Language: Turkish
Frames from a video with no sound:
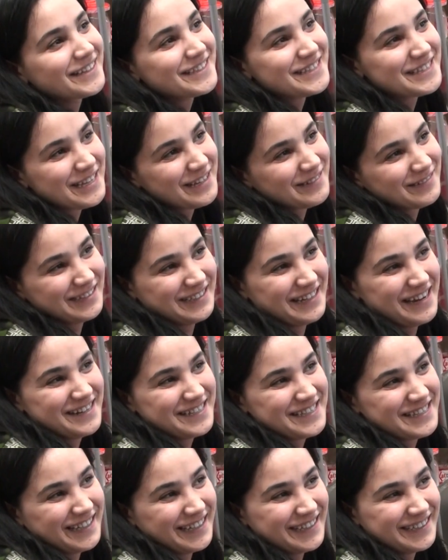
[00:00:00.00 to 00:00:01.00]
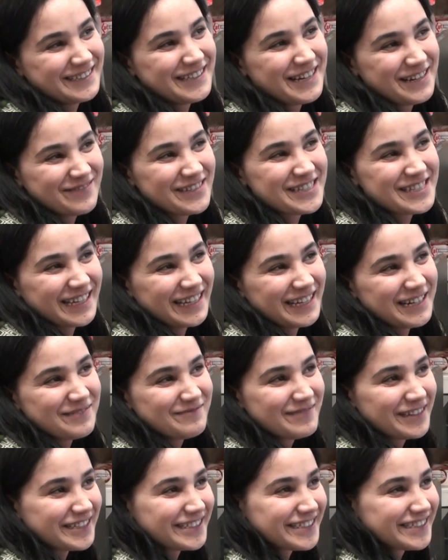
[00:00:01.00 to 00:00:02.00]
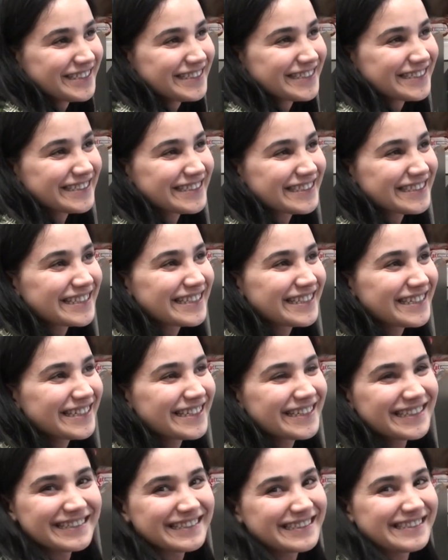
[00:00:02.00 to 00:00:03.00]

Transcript: sevgiler, saygılar ve selamlar. Diğer sallayalım.